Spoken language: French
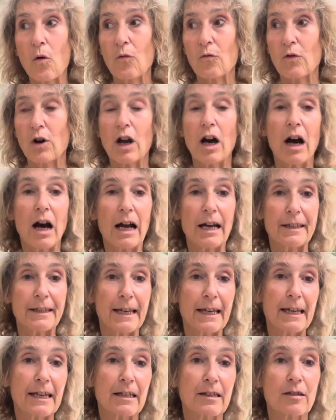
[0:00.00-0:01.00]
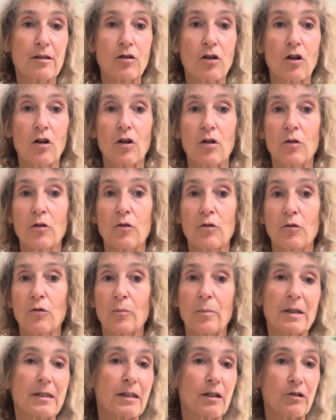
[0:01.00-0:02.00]
voilà, annexes. on
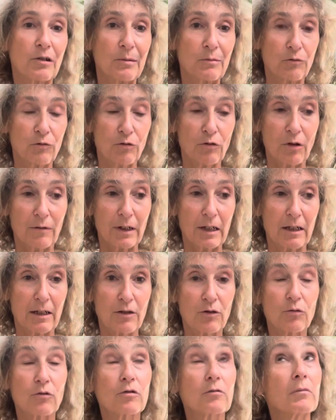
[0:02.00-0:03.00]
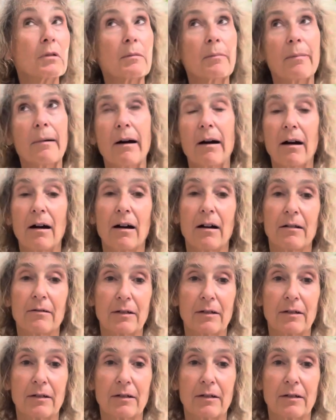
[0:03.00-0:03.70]
passait quand même du temps avec les autres, mais pas,